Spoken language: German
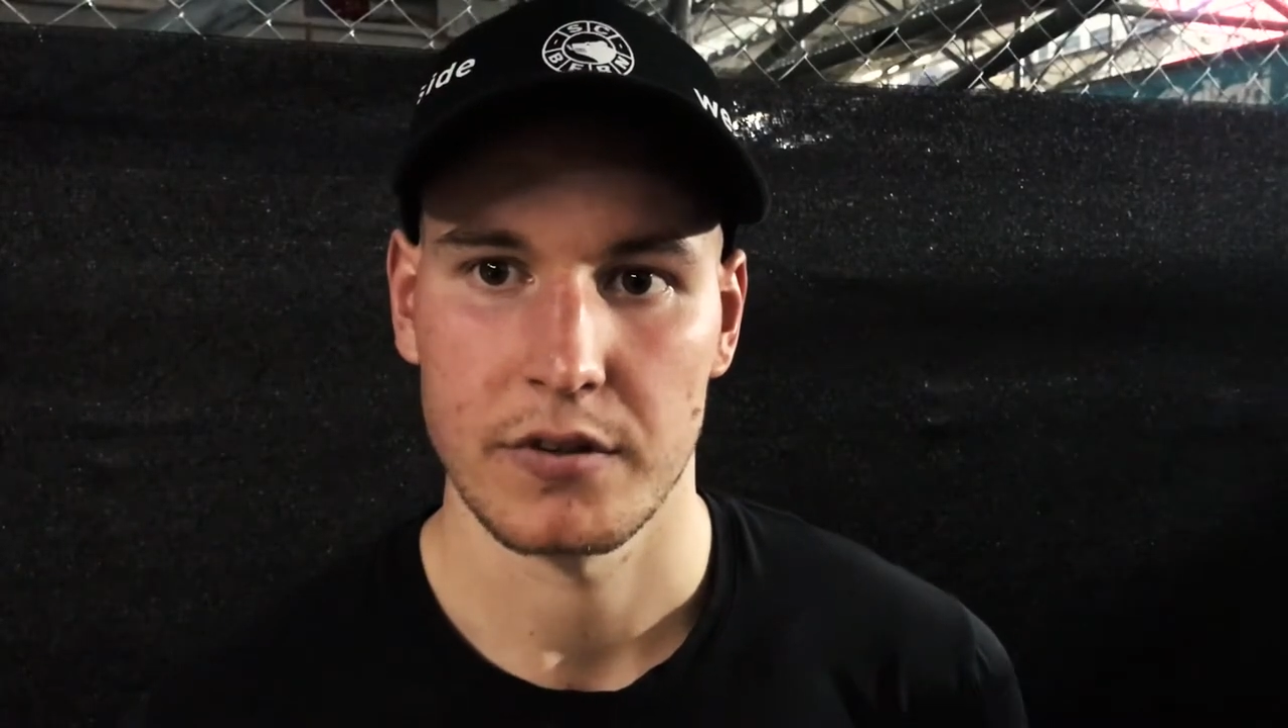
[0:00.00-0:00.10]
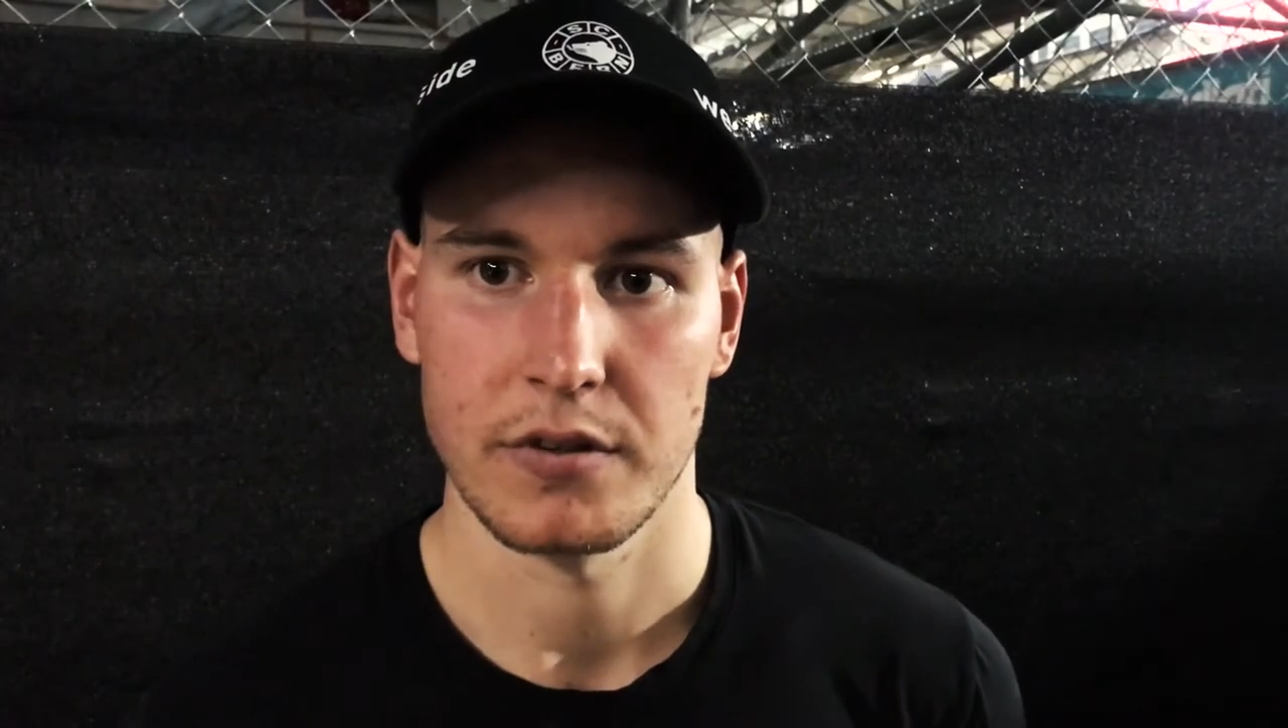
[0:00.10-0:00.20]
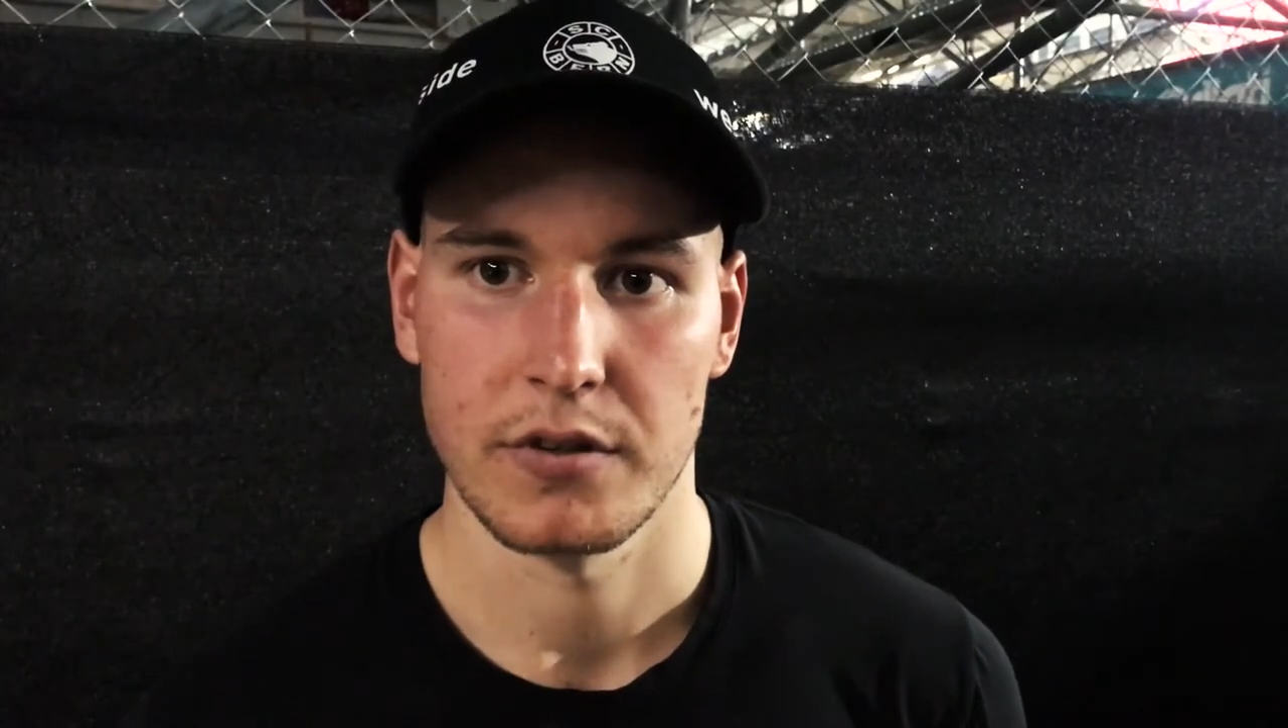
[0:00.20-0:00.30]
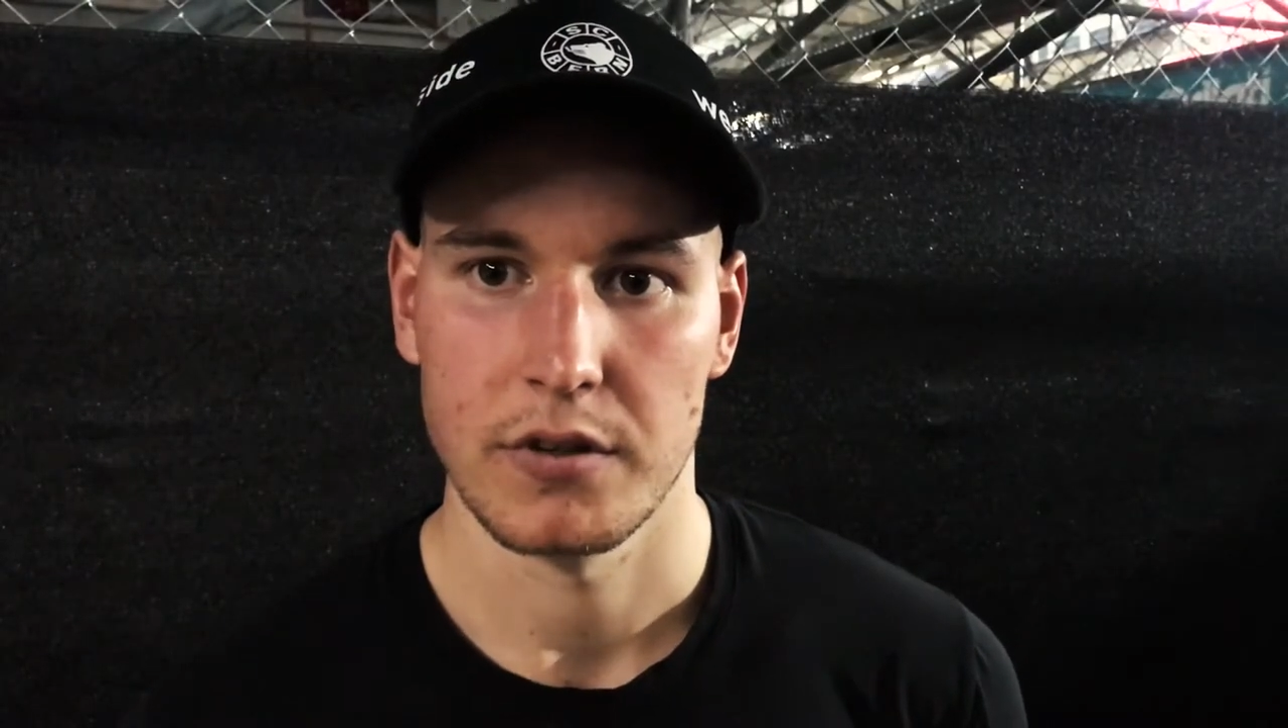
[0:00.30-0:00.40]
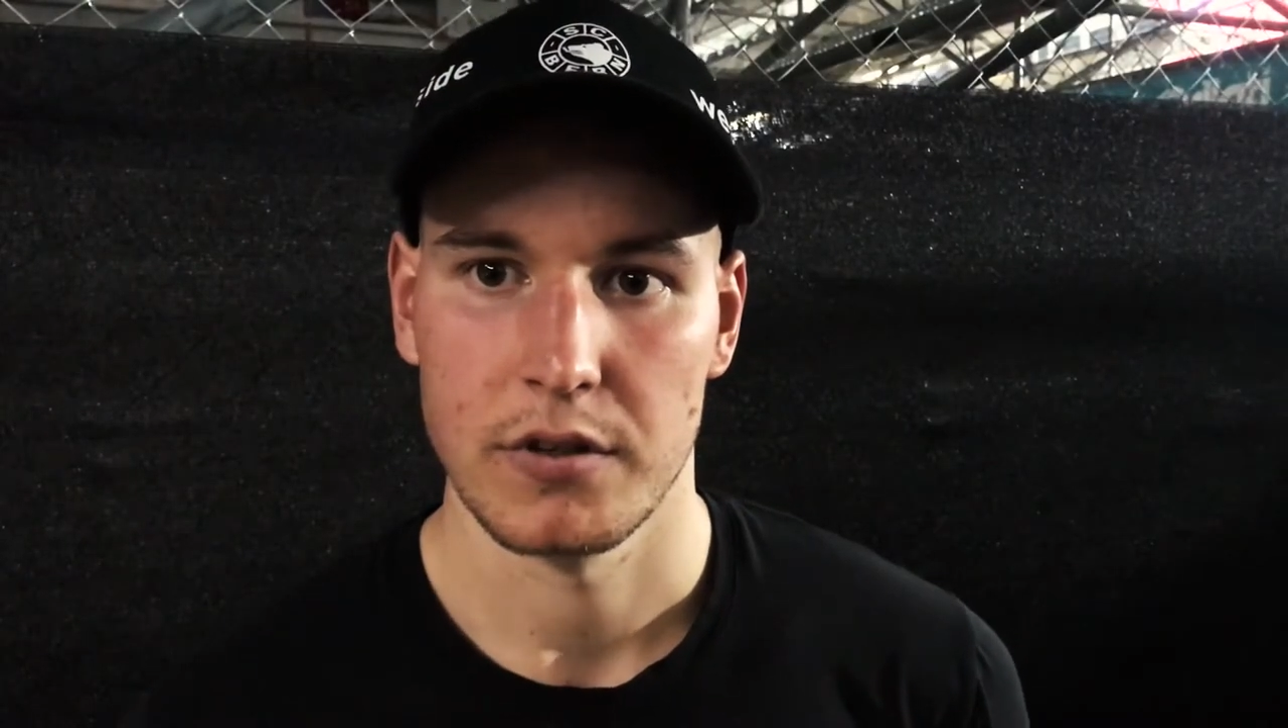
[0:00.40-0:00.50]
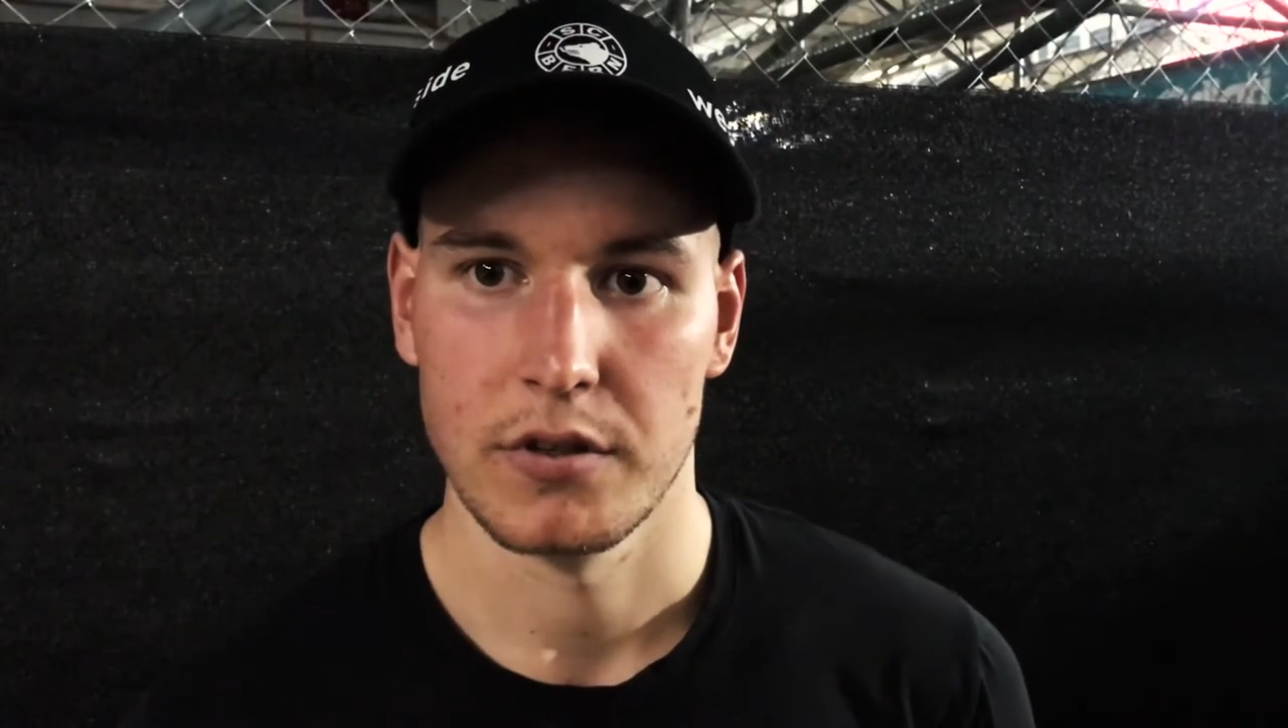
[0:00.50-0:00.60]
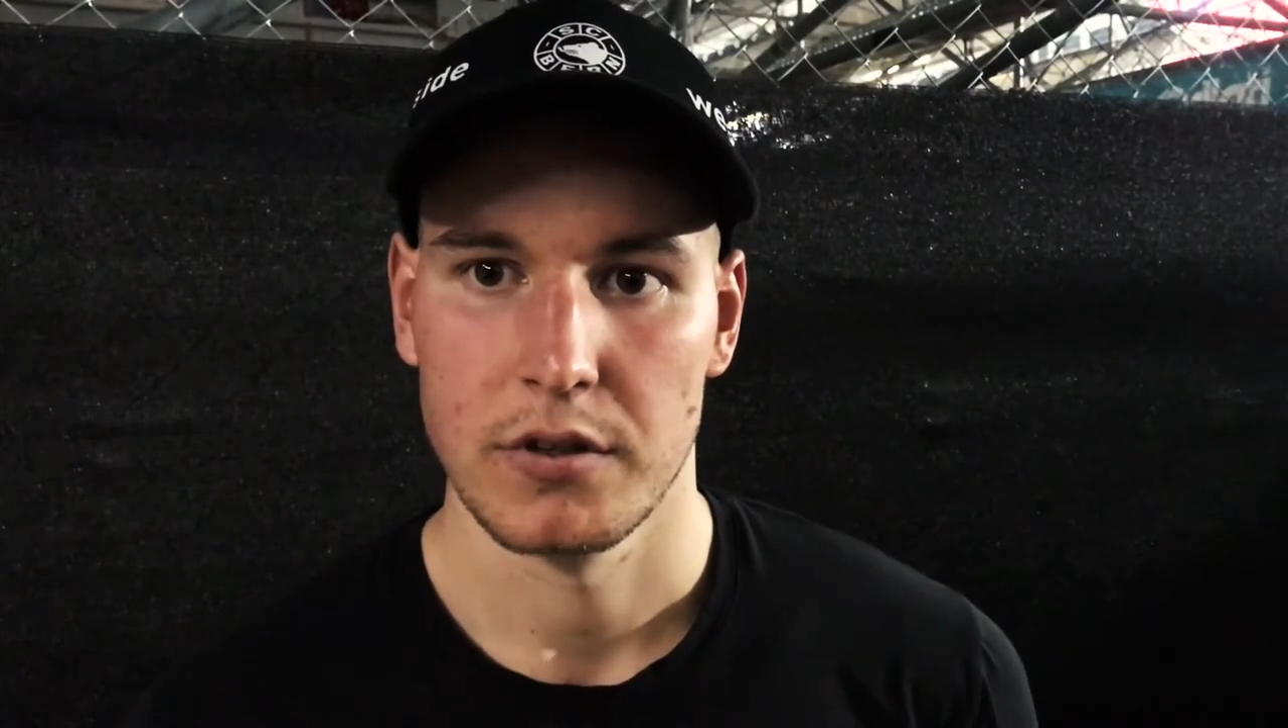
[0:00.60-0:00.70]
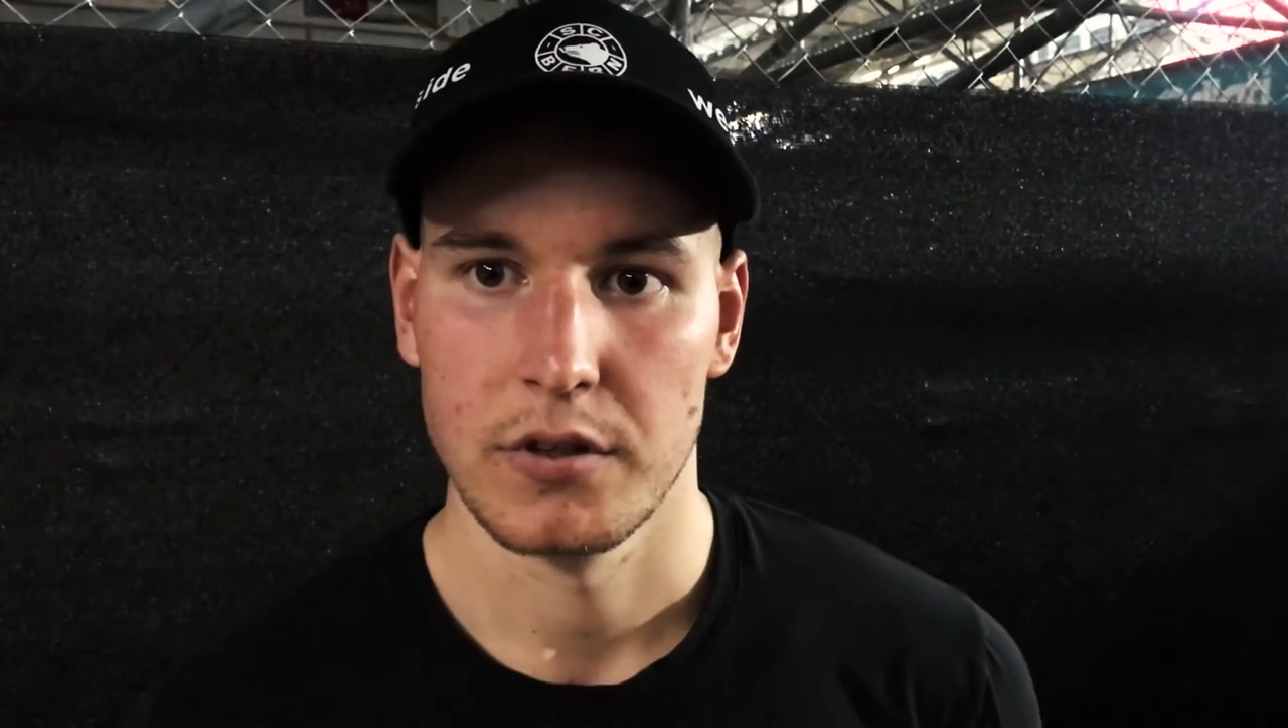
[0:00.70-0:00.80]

Drittel heute?